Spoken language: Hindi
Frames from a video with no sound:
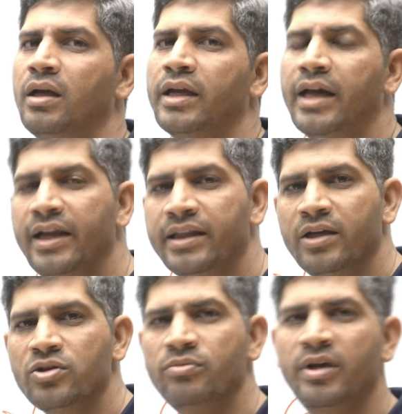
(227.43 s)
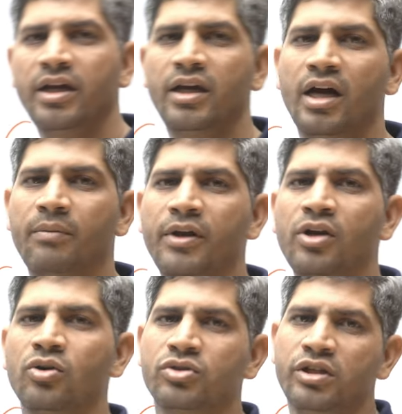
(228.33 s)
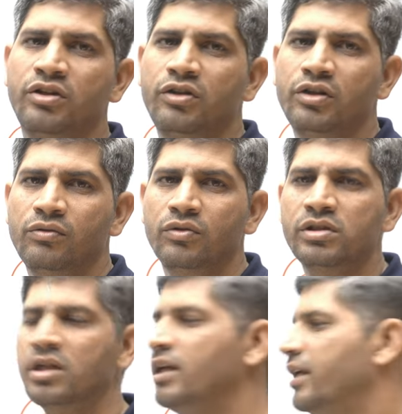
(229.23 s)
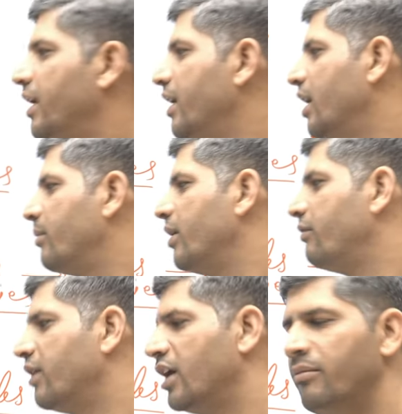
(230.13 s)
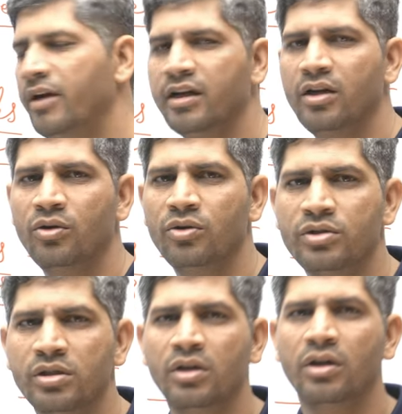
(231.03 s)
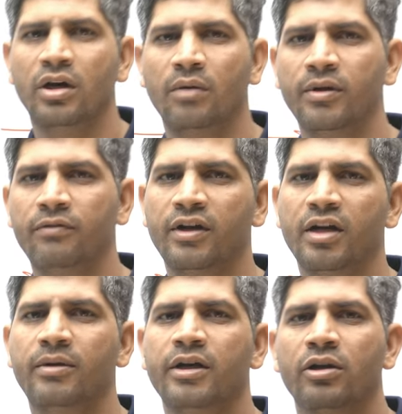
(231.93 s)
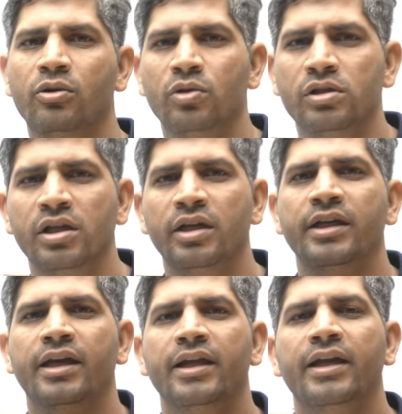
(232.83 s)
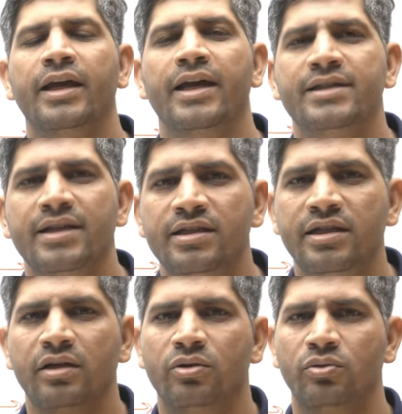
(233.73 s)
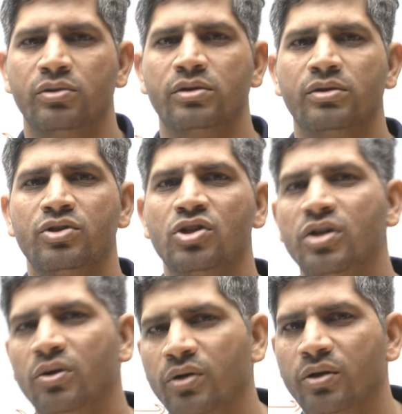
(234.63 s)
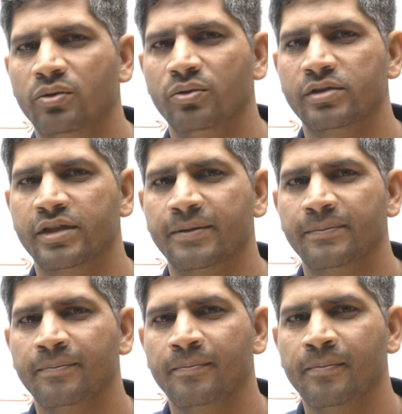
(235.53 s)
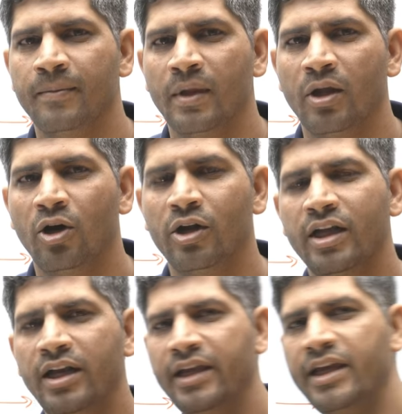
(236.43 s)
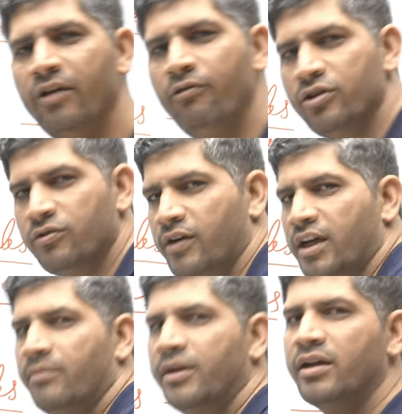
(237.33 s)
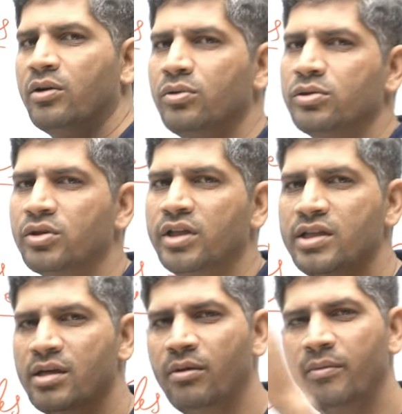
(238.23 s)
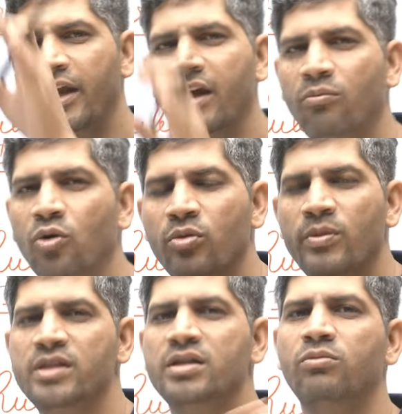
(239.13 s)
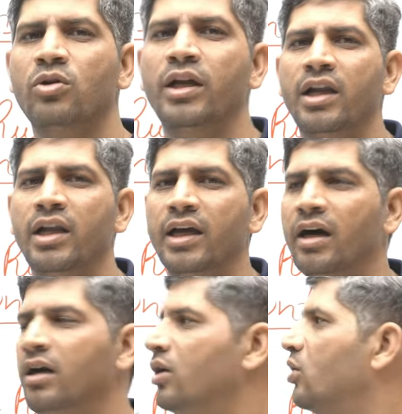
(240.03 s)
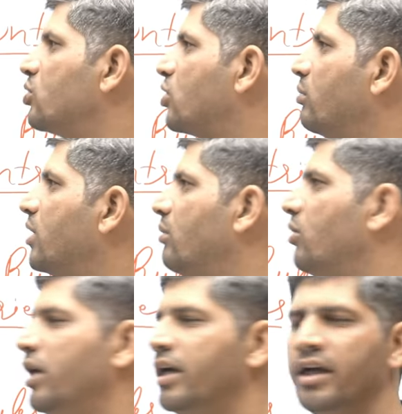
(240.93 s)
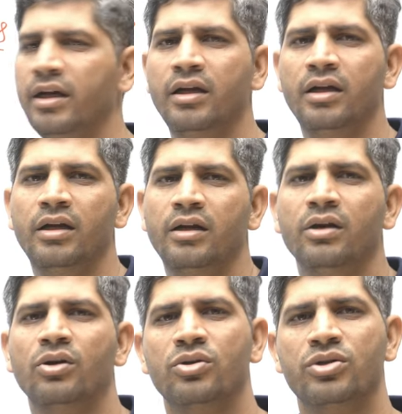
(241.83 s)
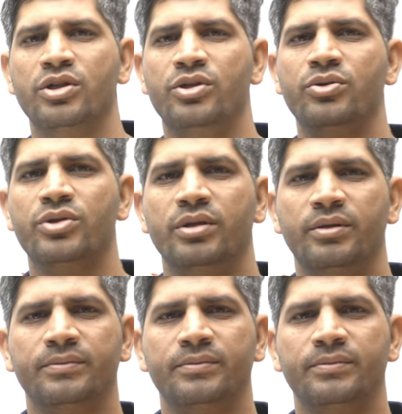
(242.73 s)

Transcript: क्या लिखते हैं उसमें अपने कॉन्स्टिट्यूटिव रूल्स यानी कि अपने फंडामेंटल रूल्स अपने फंडामेंटल रूल्स यानी कि एसेंशियल रूल्स जो जरूरी रूल्स है और ये लिखे हुए जो फंडामेंटल रूल्स होते हैं जब हमने एक बुक में इन सबको लिया उसको हम क्या बोलेंगे कॉन्स्टिट्यूशन